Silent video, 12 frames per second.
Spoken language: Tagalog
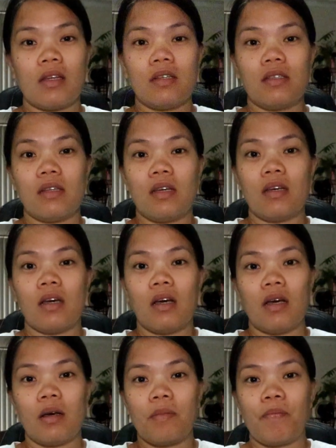Kasi
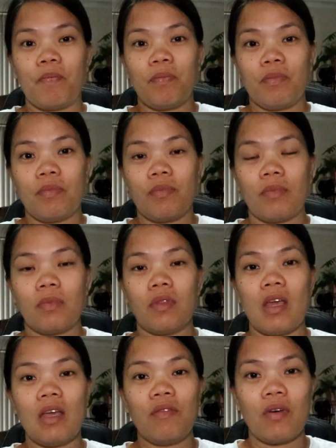um,
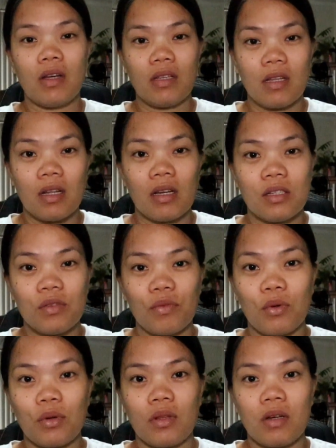they invited us
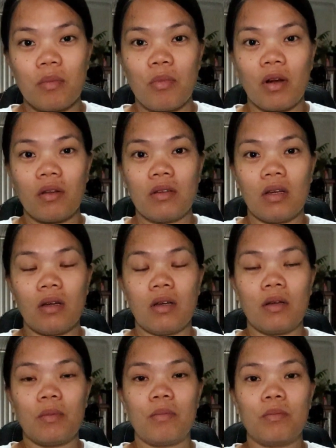for their break,
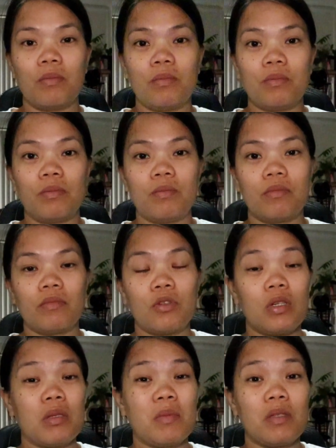uh,
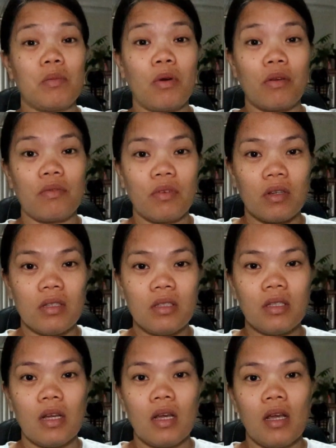Christmas breakfast.